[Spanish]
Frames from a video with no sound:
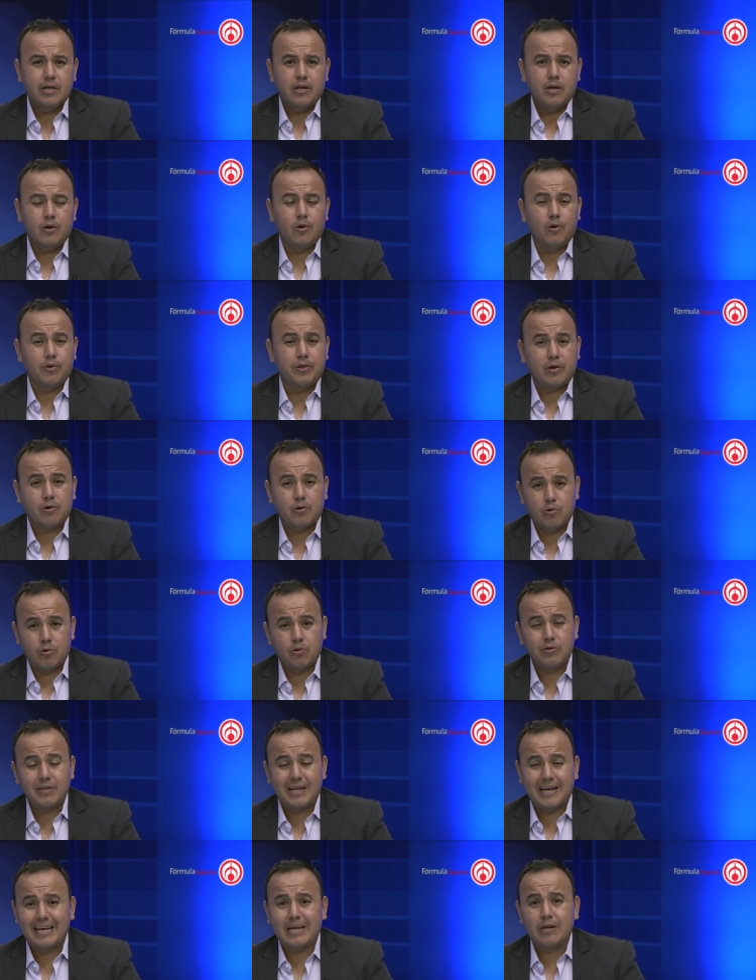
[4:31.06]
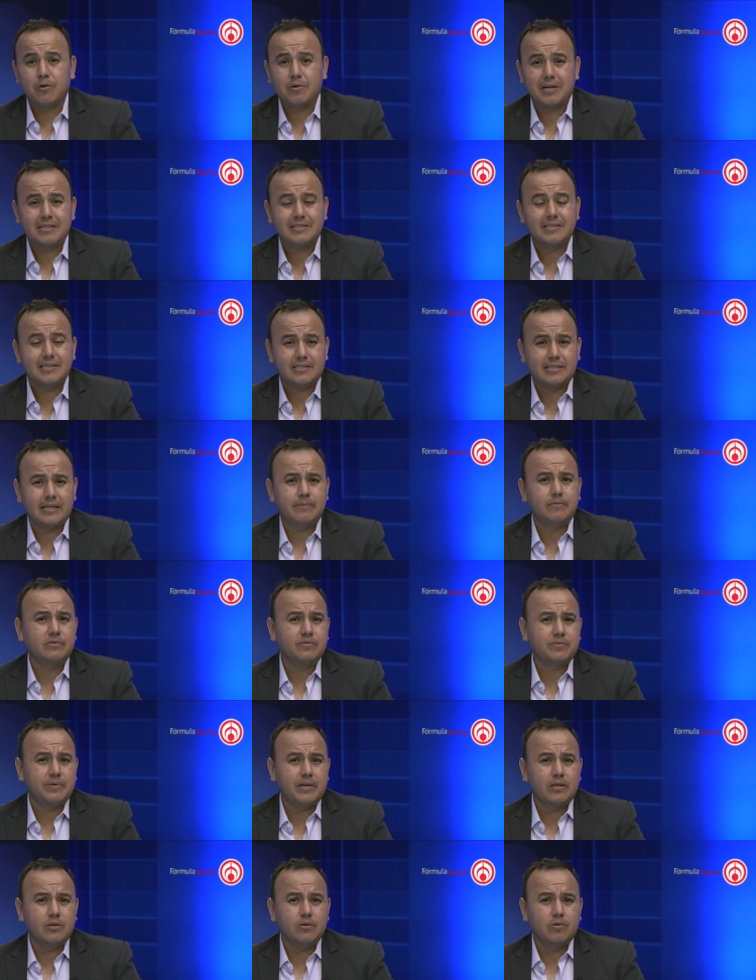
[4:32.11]
lo de Corona creo que sí estamos
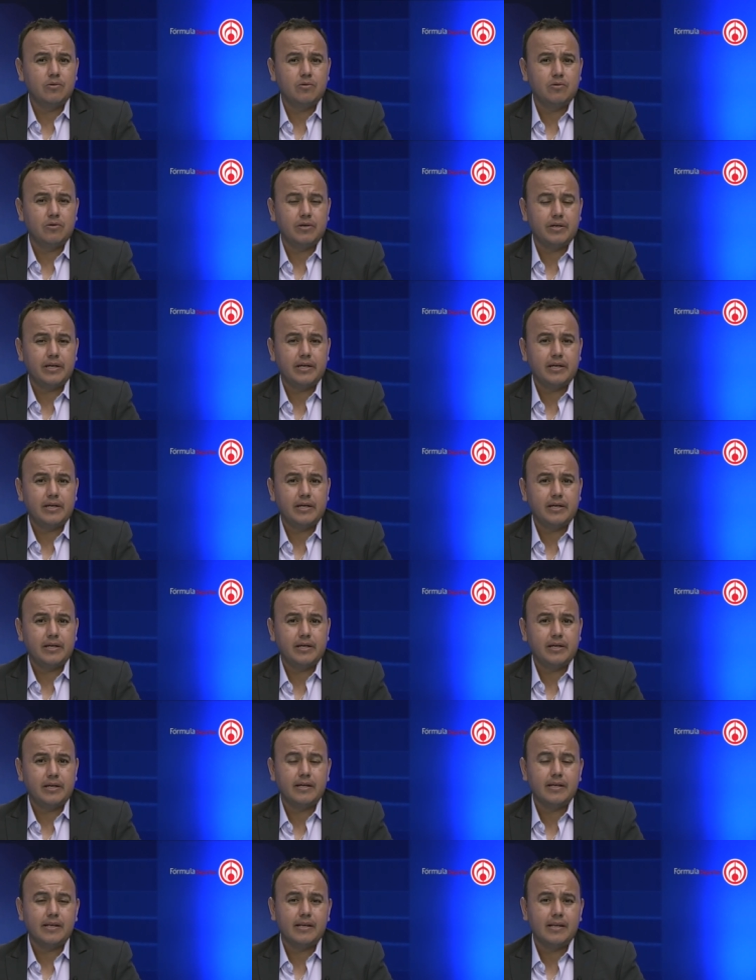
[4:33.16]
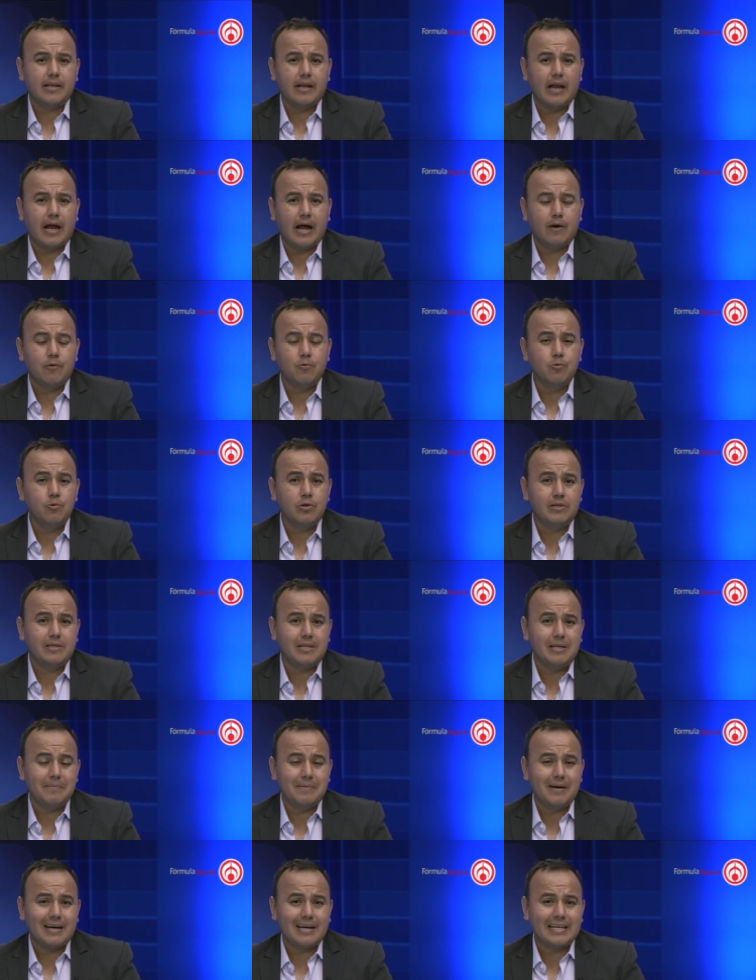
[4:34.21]
viendo eh, la
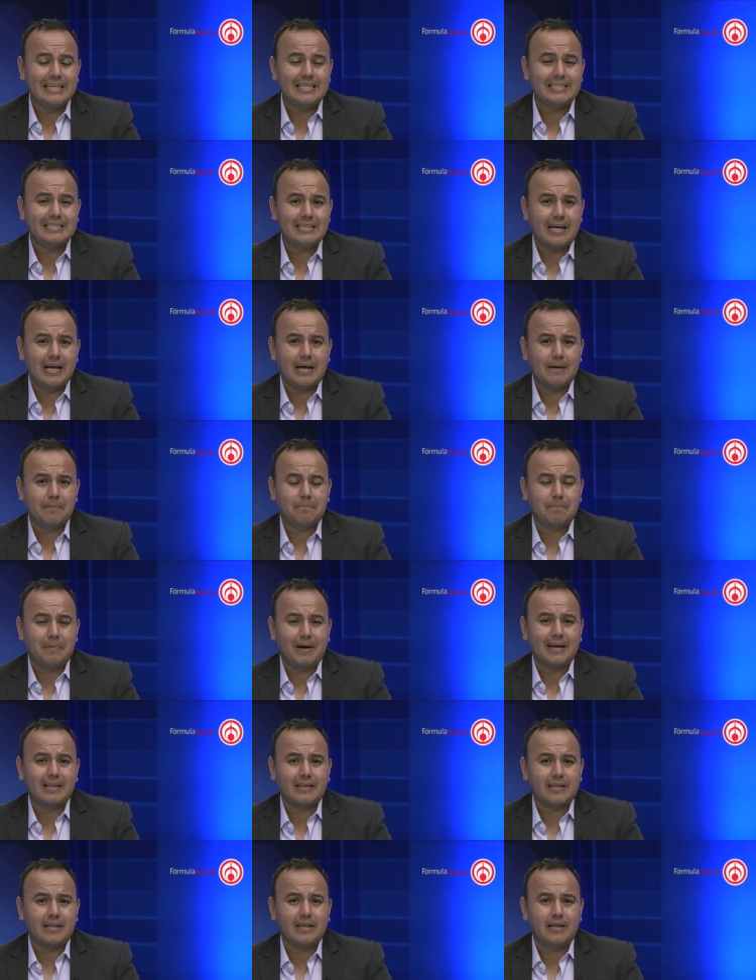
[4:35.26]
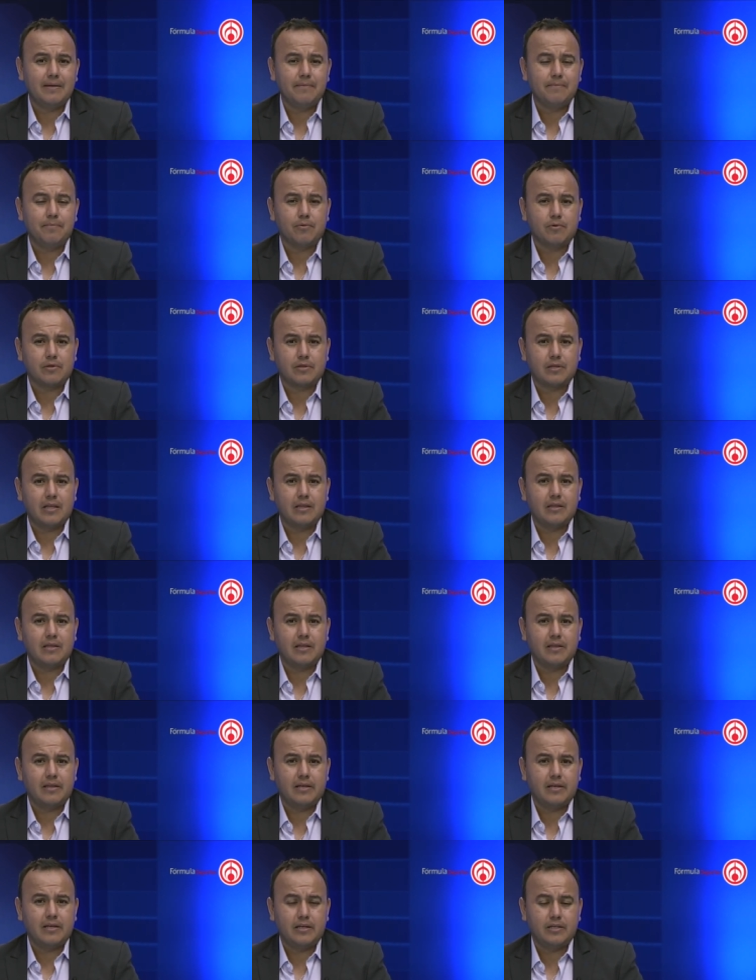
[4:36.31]
última quizá parte importante
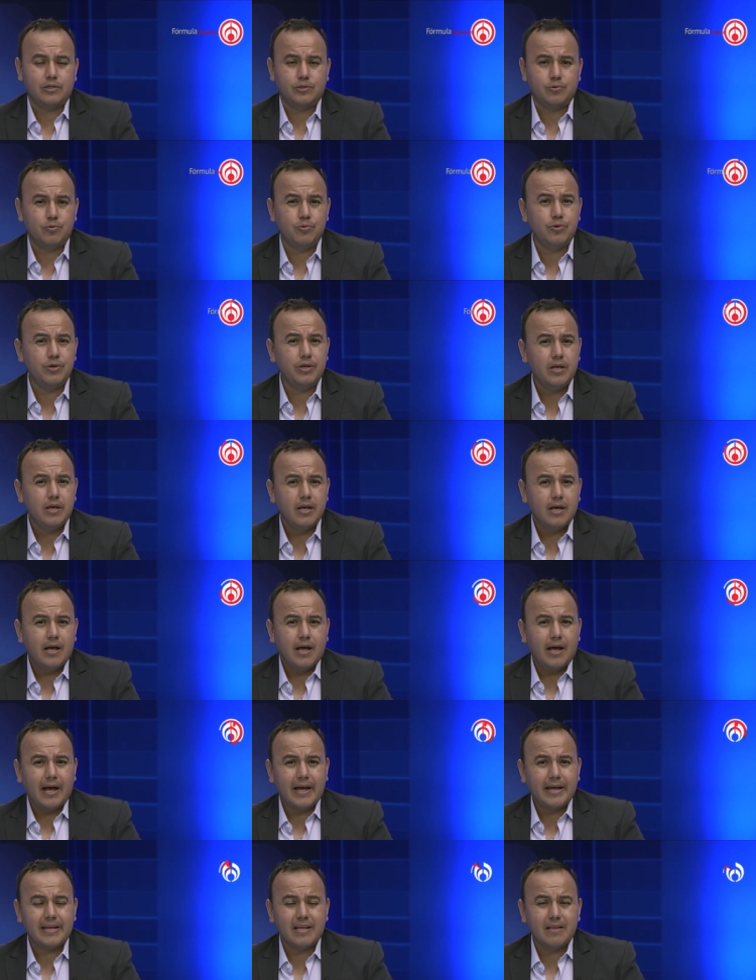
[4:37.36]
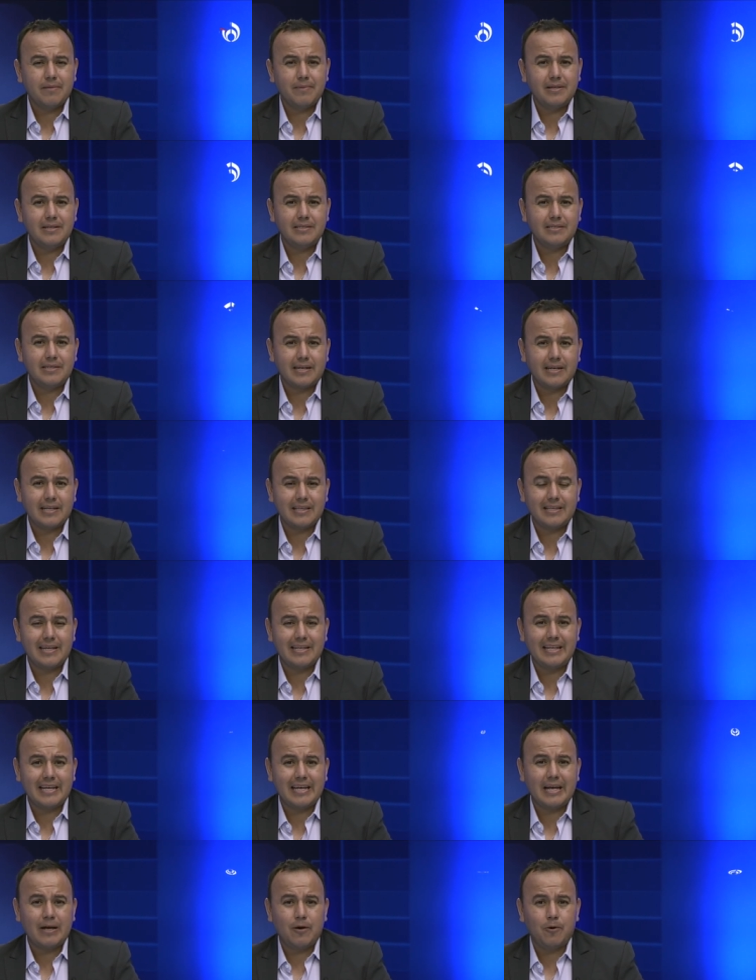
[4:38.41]
de Chuy. Hay quien me dice que
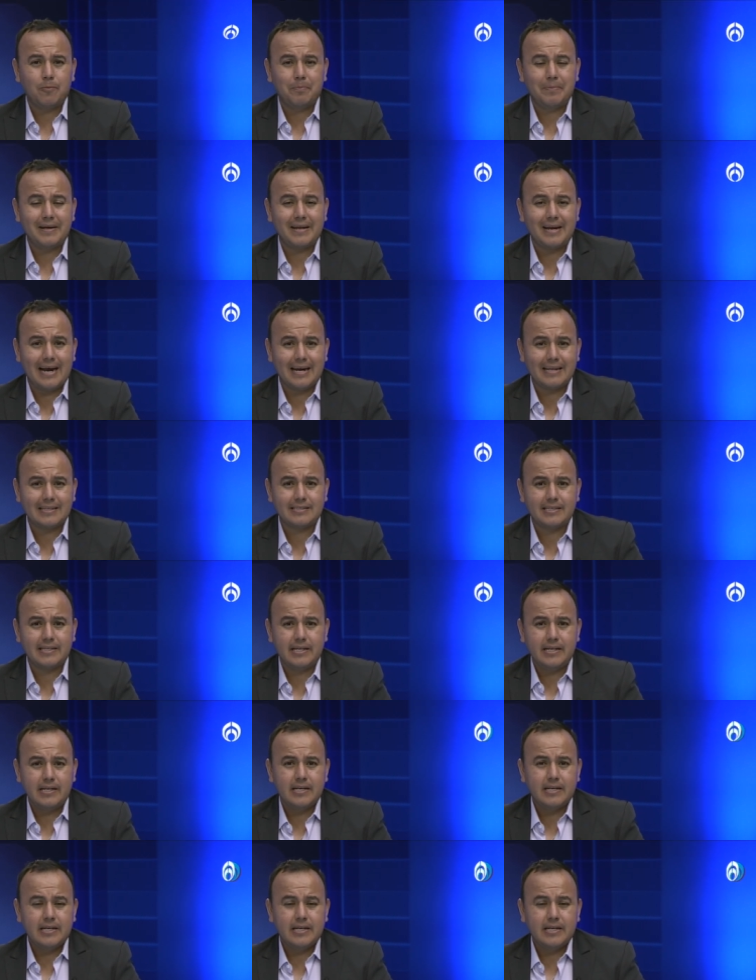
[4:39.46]
tiene que operarse,